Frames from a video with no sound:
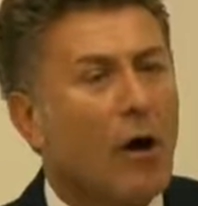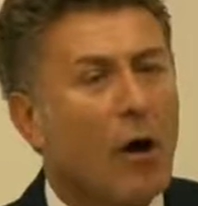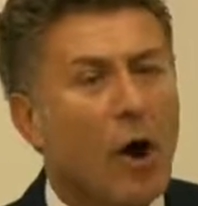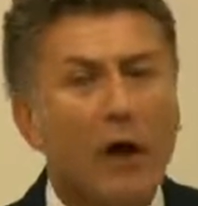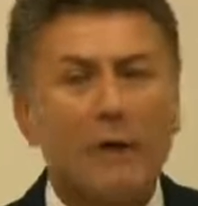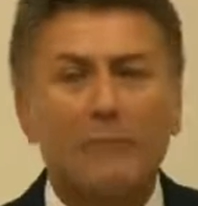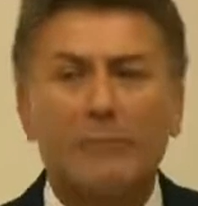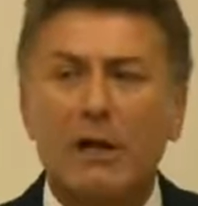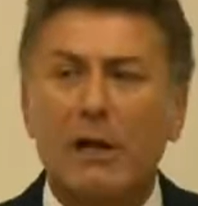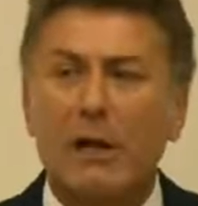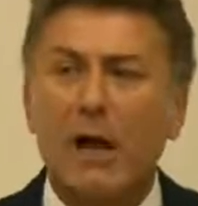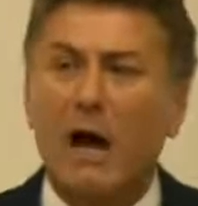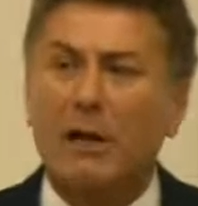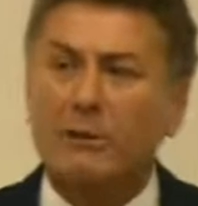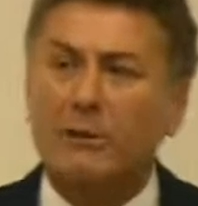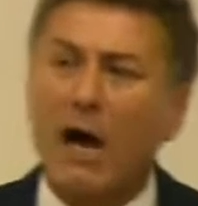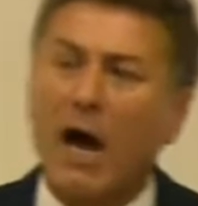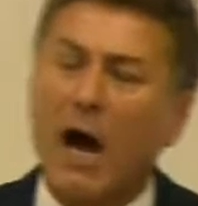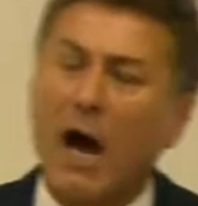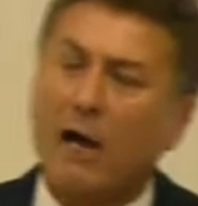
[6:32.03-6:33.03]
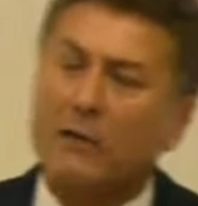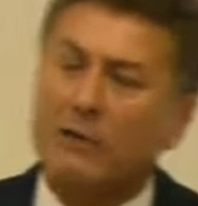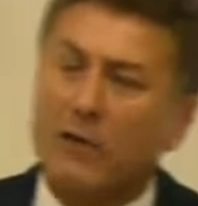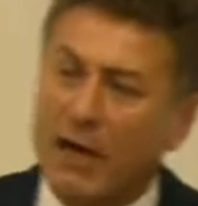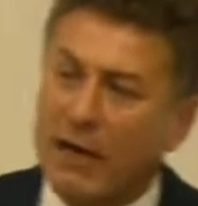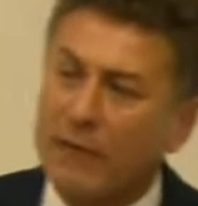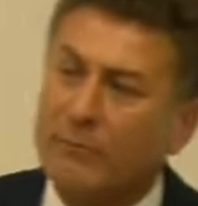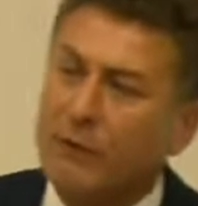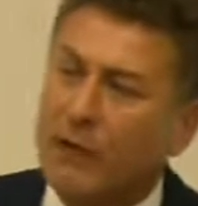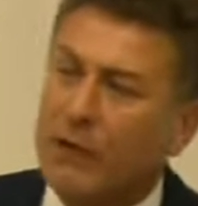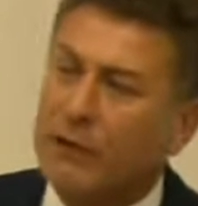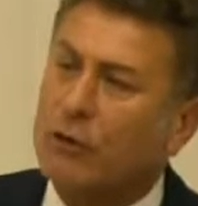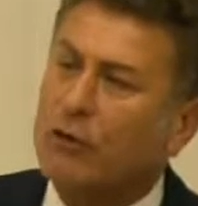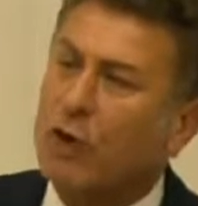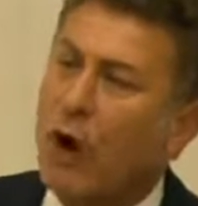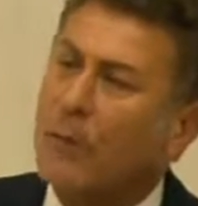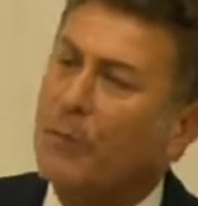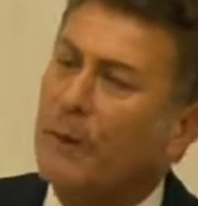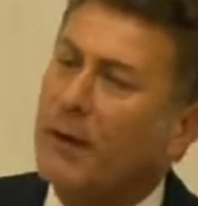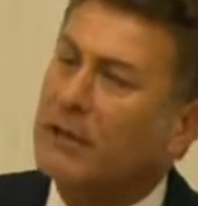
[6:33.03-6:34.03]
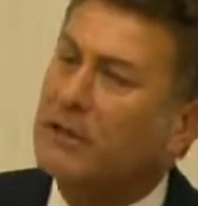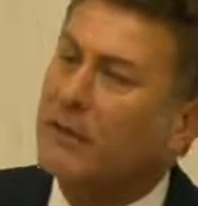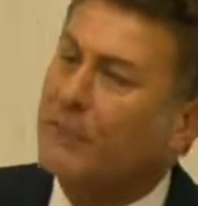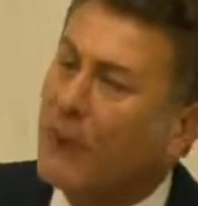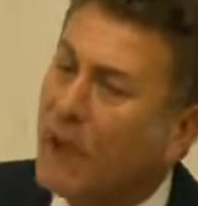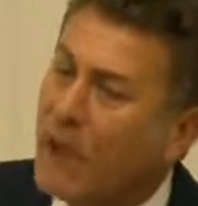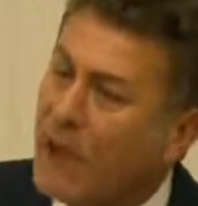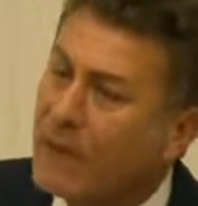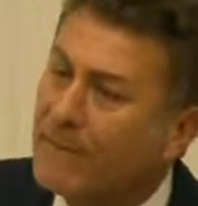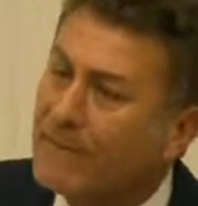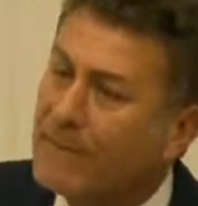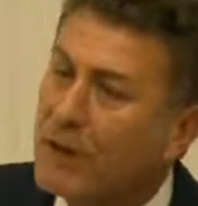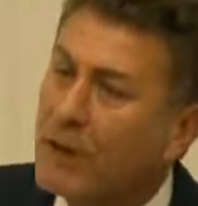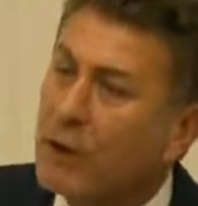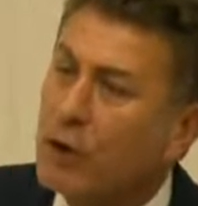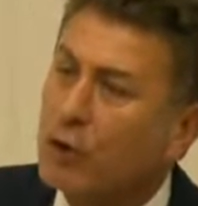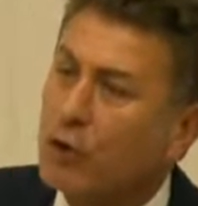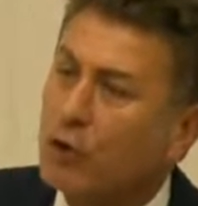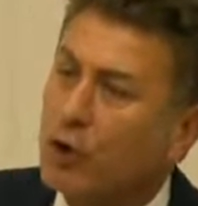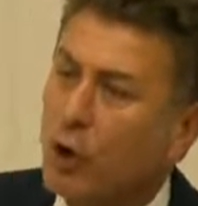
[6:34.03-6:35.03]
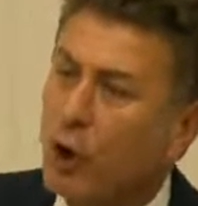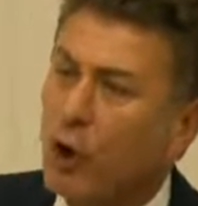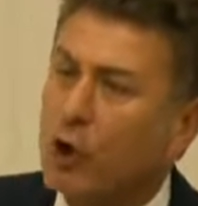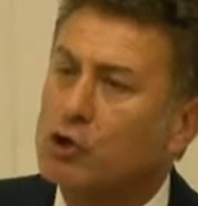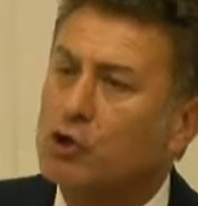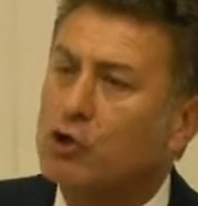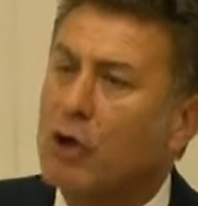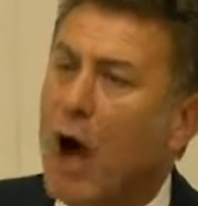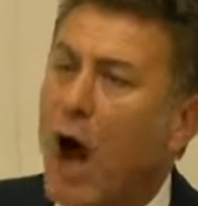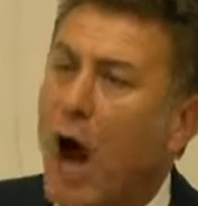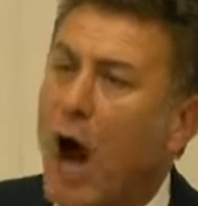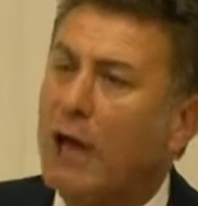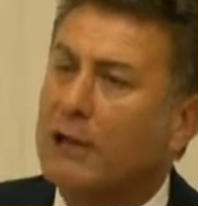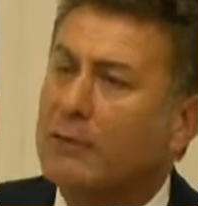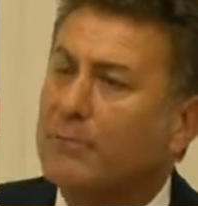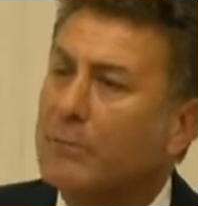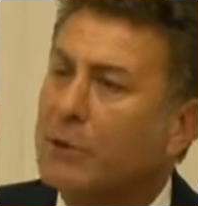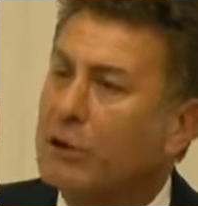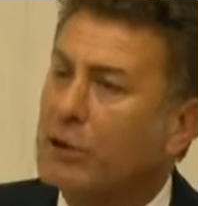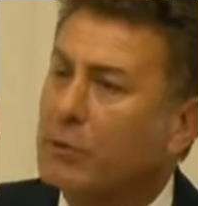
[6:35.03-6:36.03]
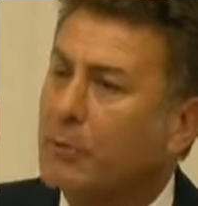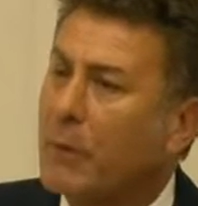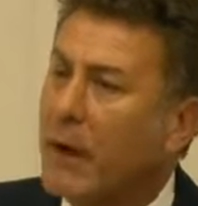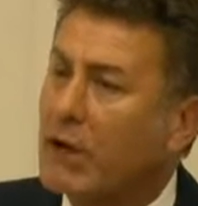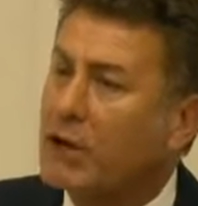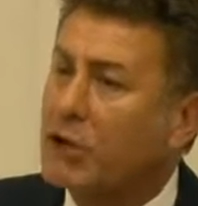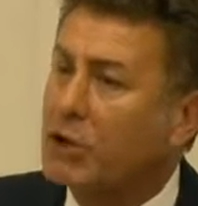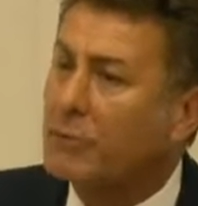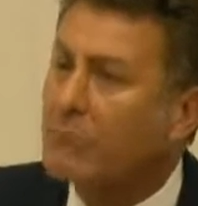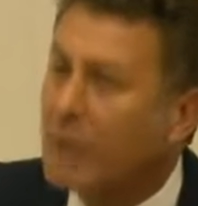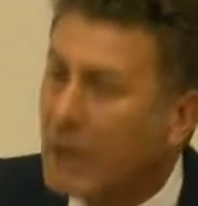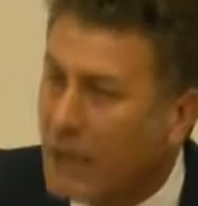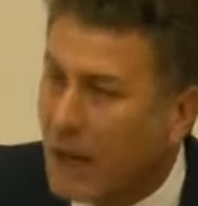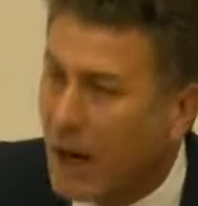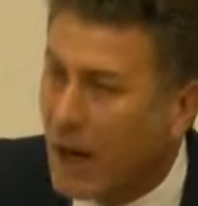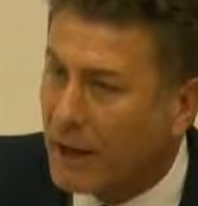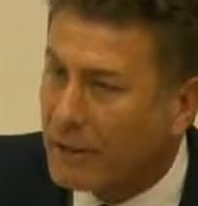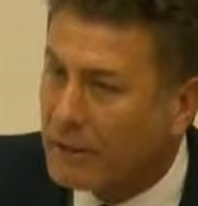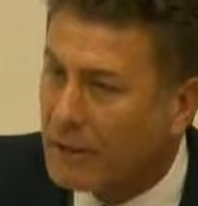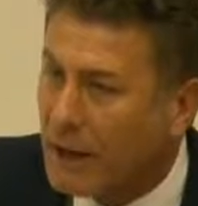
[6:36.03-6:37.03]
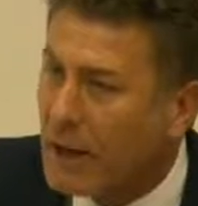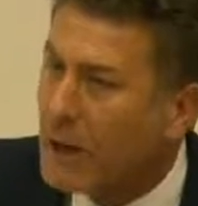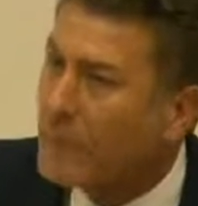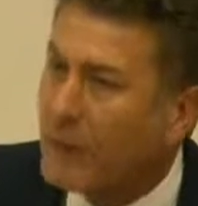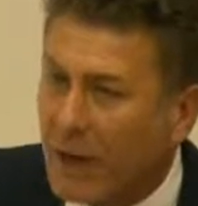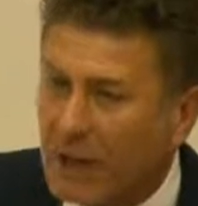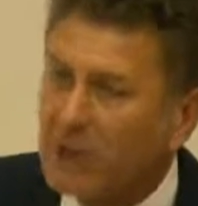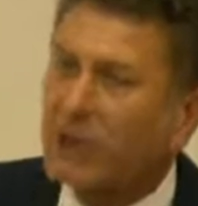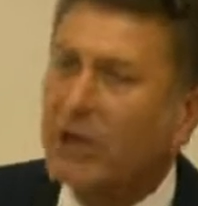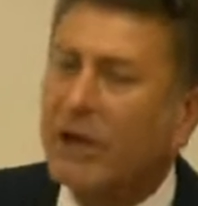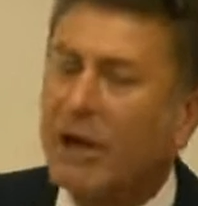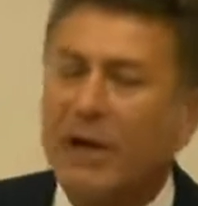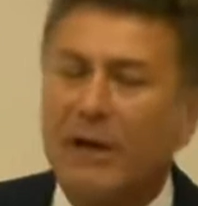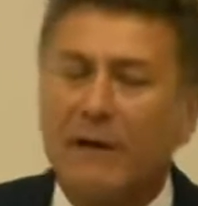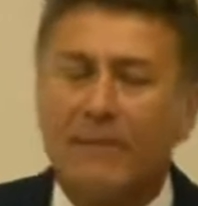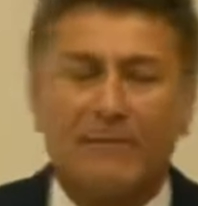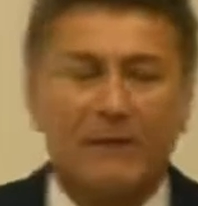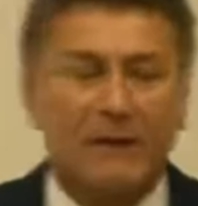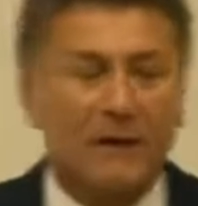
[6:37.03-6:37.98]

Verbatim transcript: 10 milyar daha tarım kredi kooperatifi 165 milyar. Peki